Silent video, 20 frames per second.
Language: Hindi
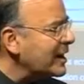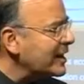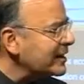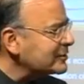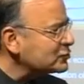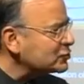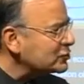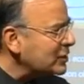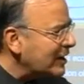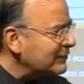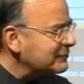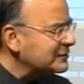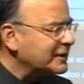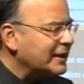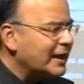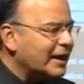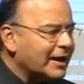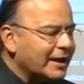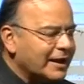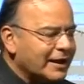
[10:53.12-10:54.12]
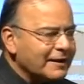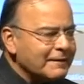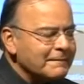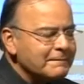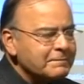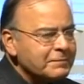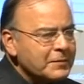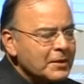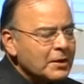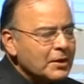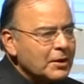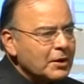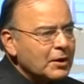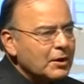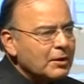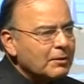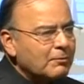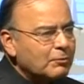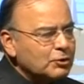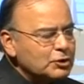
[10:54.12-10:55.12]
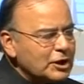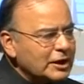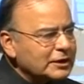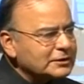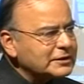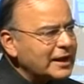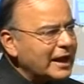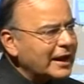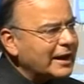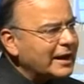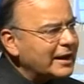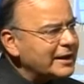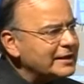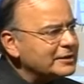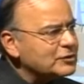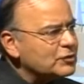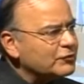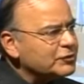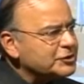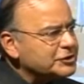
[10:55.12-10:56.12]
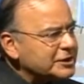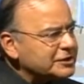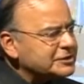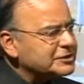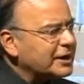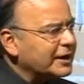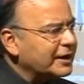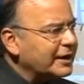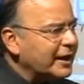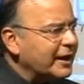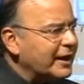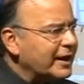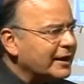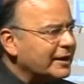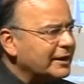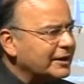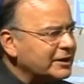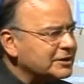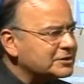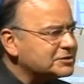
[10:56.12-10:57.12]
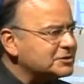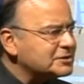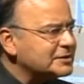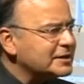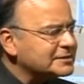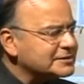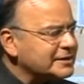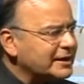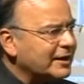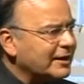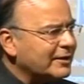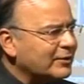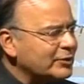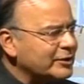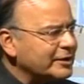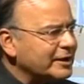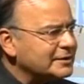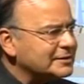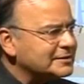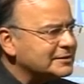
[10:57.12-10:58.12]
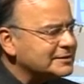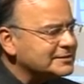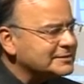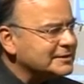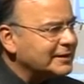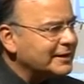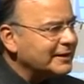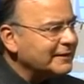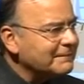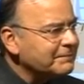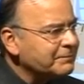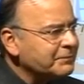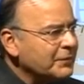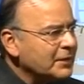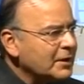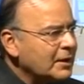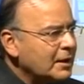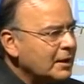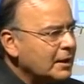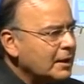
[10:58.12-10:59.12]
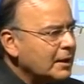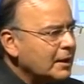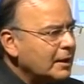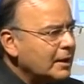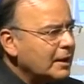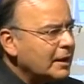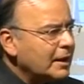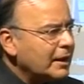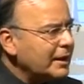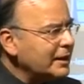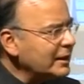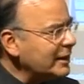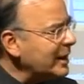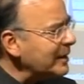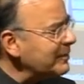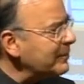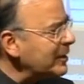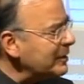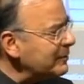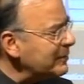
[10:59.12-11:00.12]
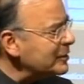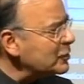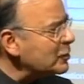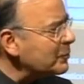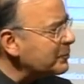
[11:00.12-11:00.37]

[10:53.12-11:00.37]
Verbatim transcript: एक सुझाव दिया है मुझे लगता है कई जो विशेषज्ञ हैं गिरीश जी जैसे लकोटिया जी जैसे इनके मन में जो